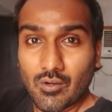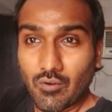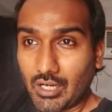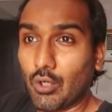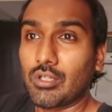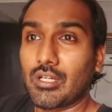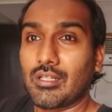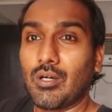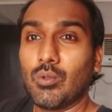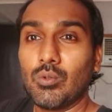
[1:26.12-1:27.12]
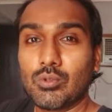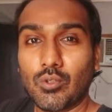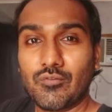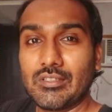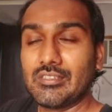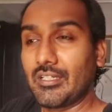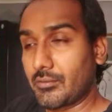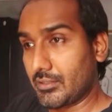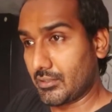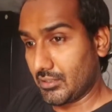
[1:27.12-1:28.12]
वर्कआउट करता हूँ तो फिजिक
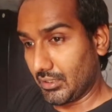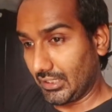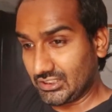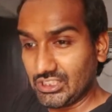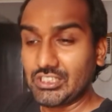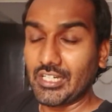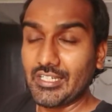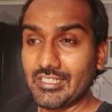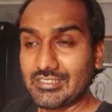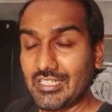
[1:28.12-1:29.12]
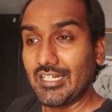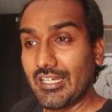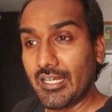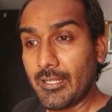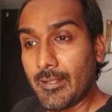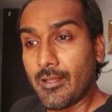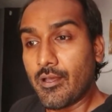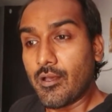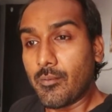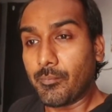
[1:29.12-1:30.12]
को अच्छी चाहिए इसके लिए
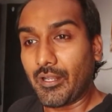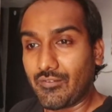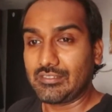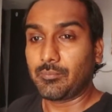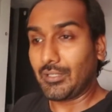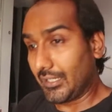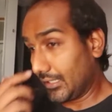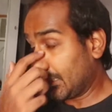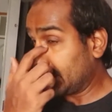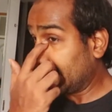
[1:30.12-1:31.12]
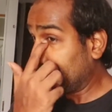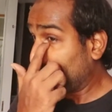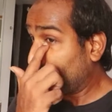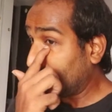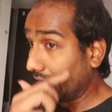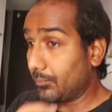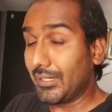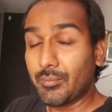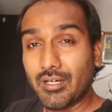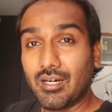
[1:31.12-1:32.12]
ब्रेकफास्ट अपना अलग रहता है तो डाइट
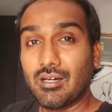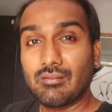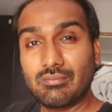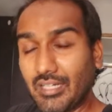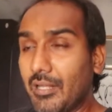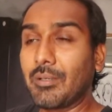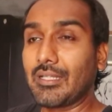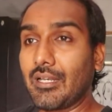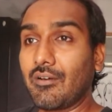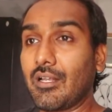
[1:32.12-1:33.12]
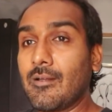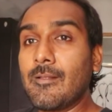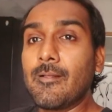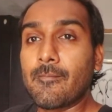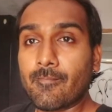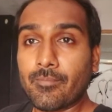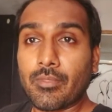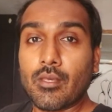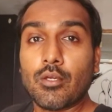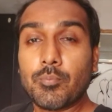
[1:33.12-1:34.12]
प्लान में नहीं बताने वाला
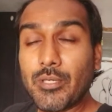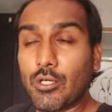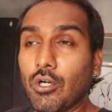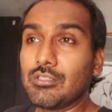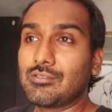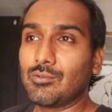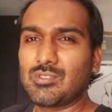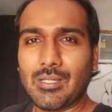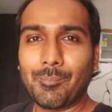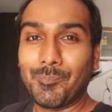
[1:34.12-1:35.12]
बिकॉज उसका